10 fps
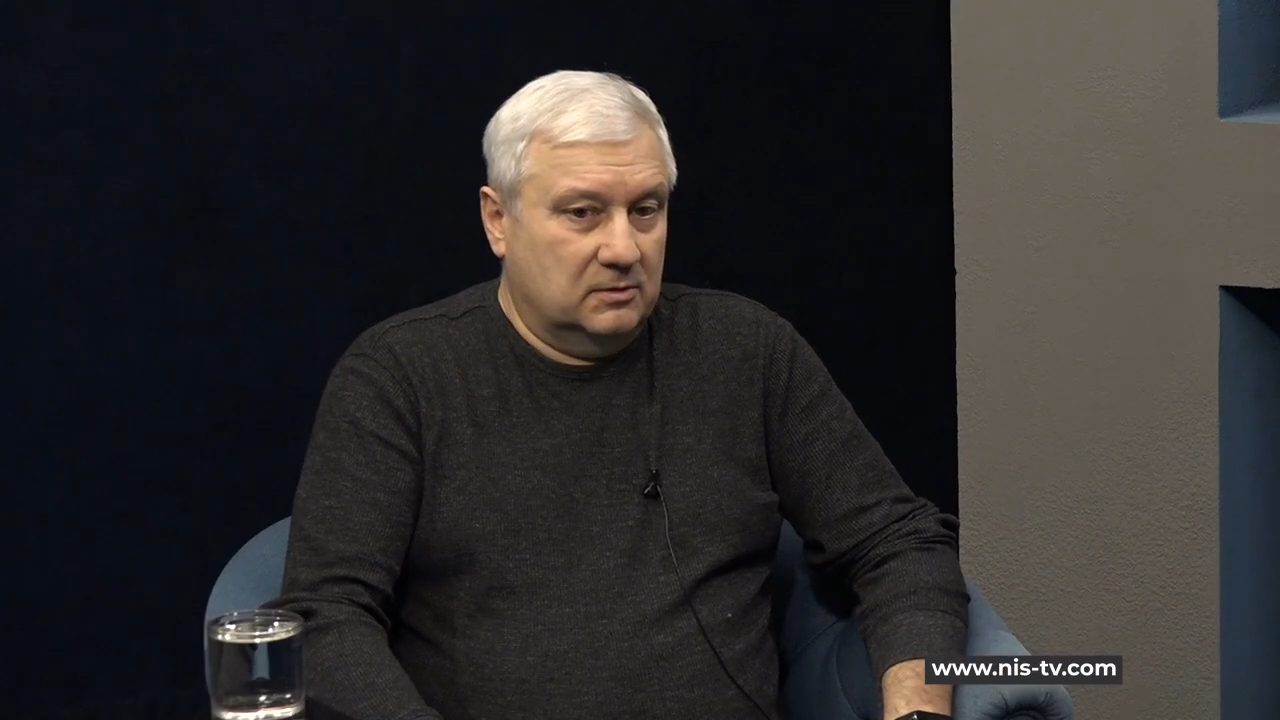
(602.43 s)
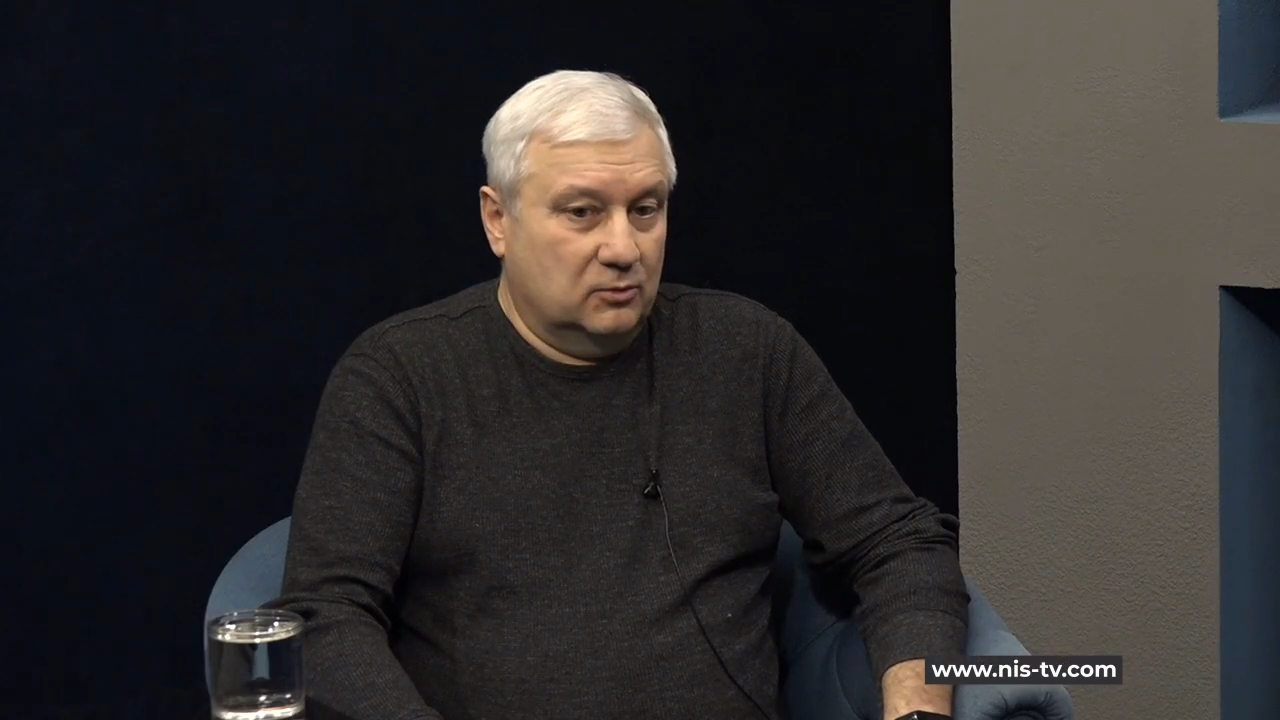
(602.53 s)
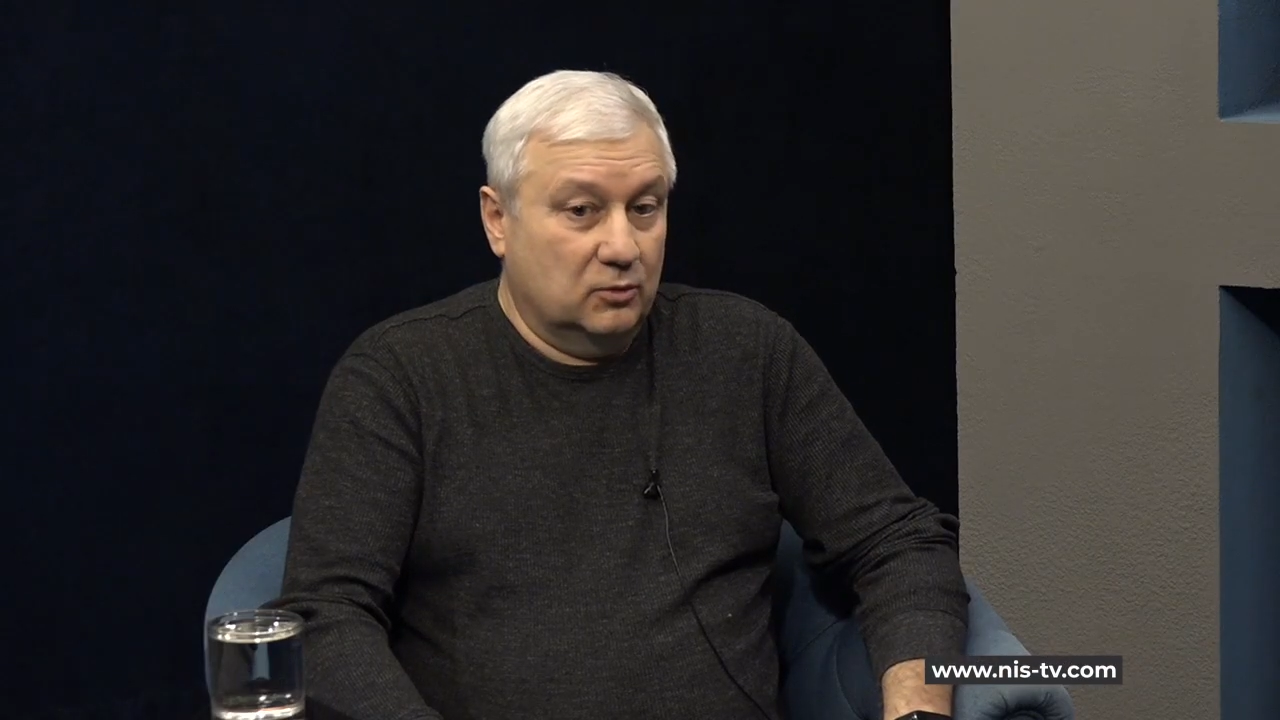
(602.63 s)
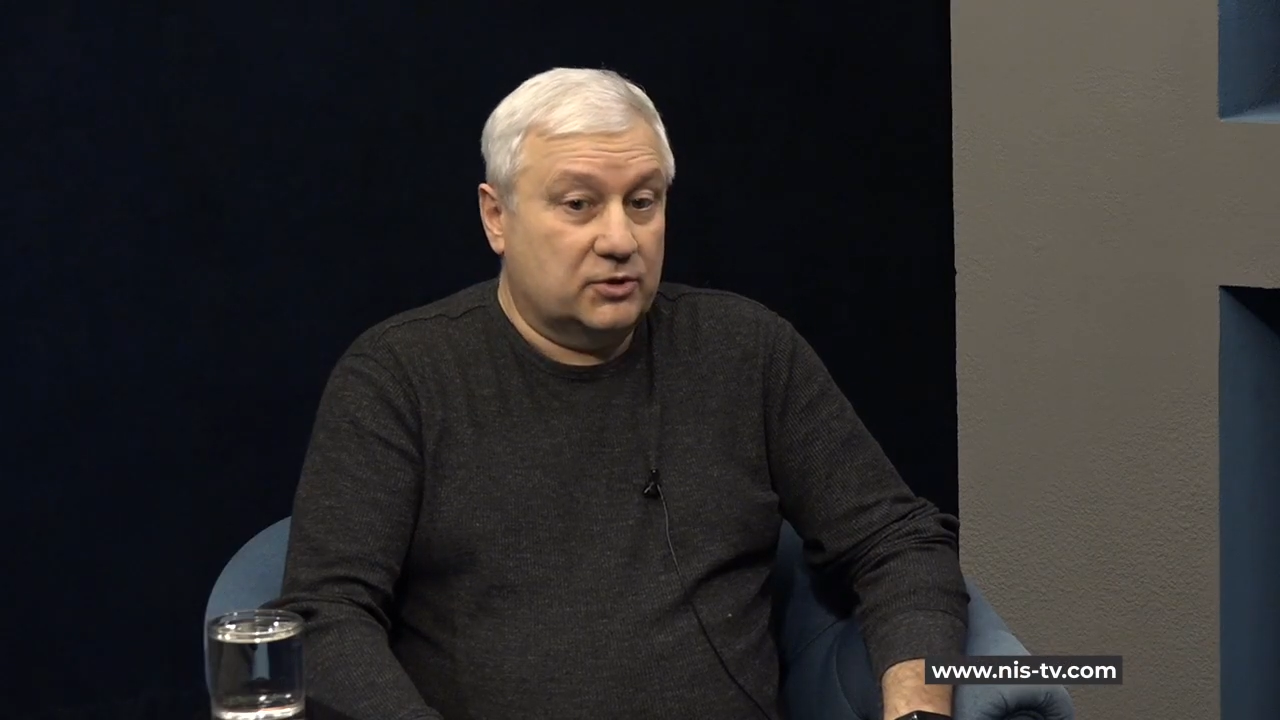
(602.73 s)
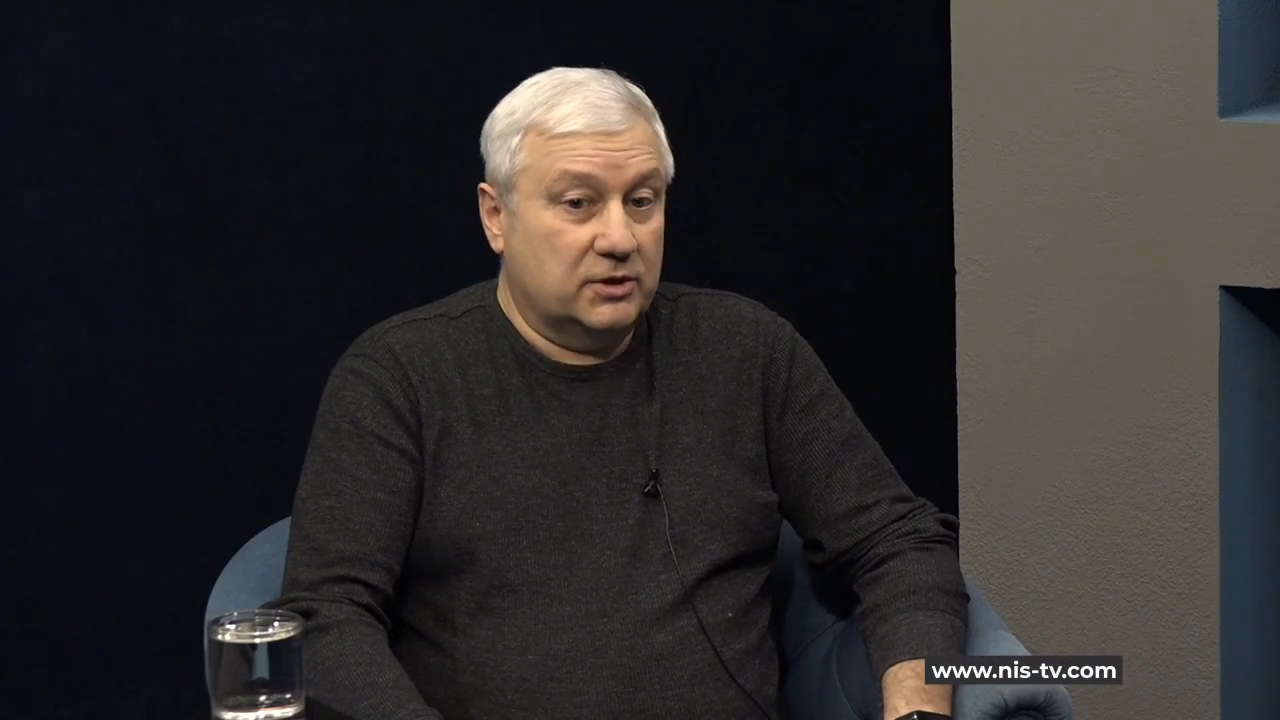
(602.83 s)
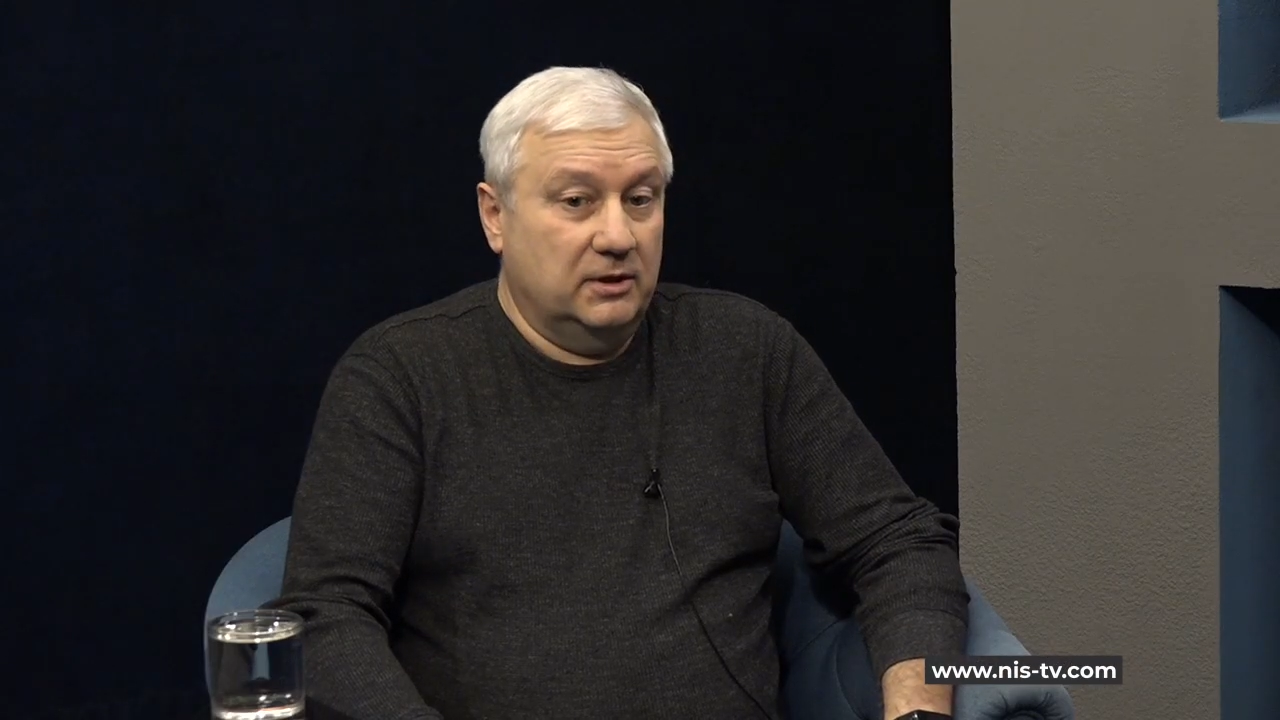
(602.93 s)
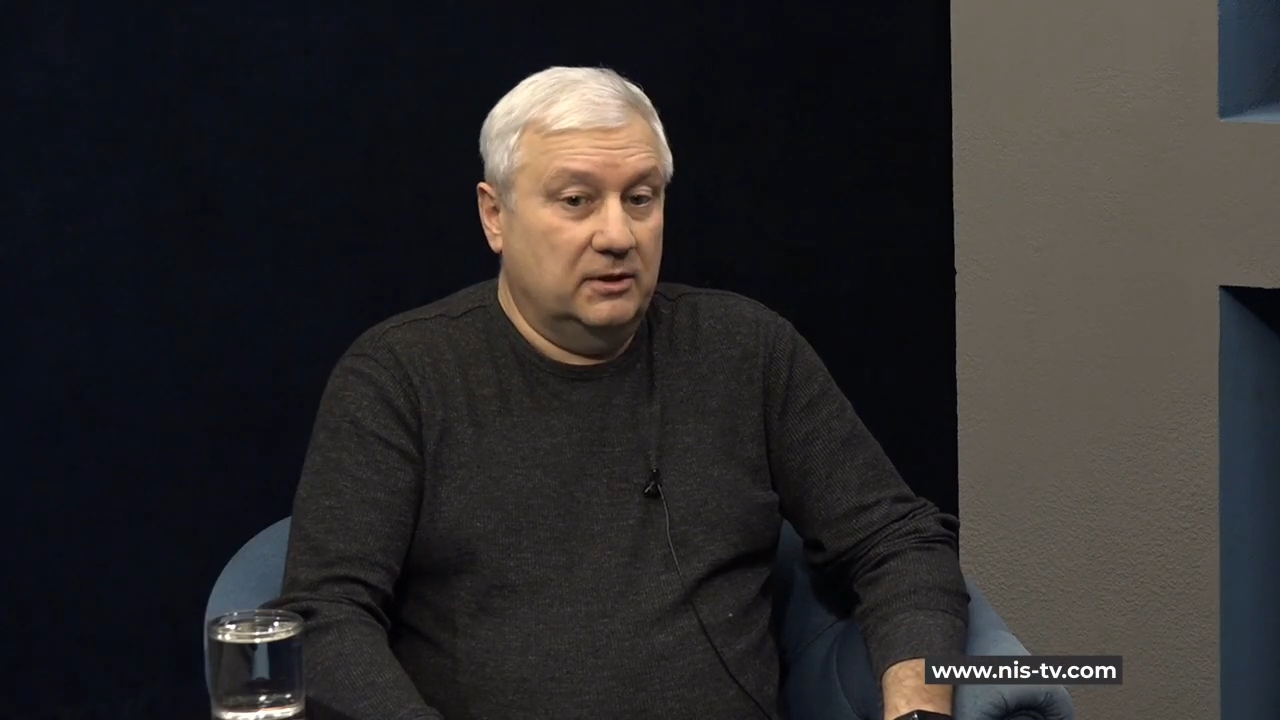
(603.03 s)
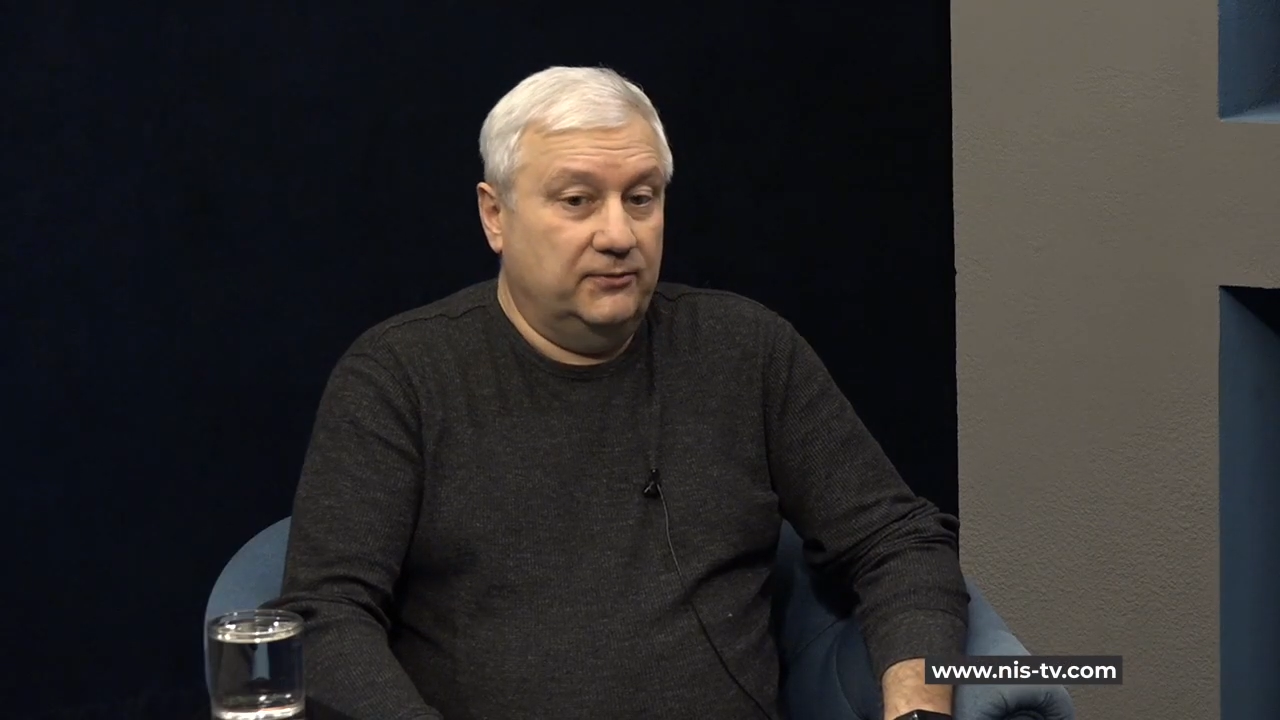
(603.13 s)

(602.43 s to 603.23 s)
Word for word: улучшения